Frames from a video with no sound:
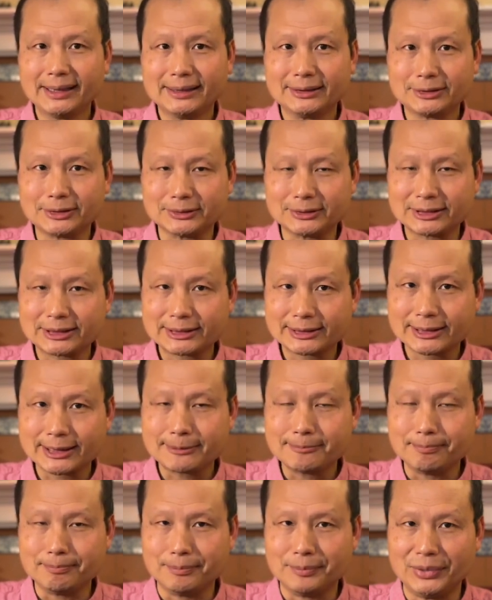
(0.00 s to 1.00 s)
就
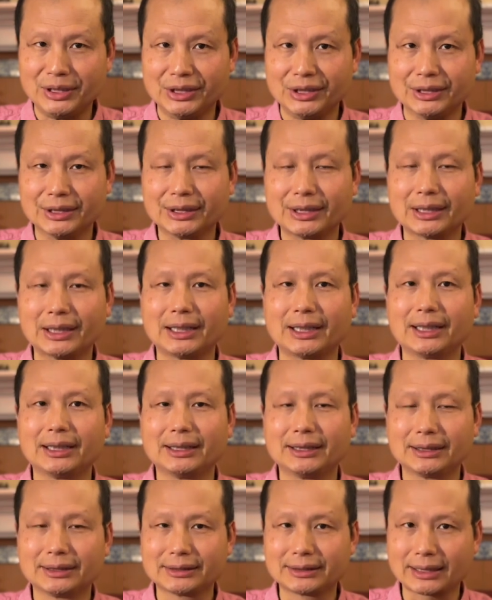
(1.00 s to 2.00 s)
证明了
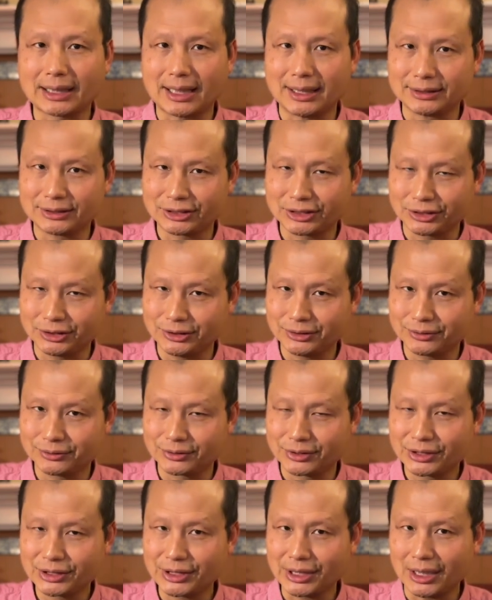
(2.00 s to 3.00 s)
它是有
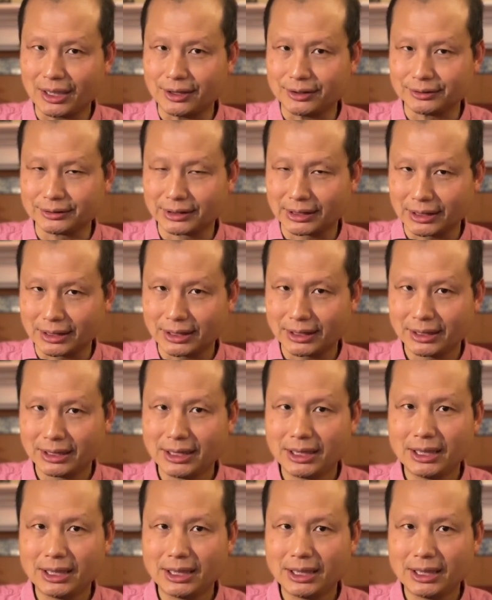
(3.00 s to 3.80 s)
效的。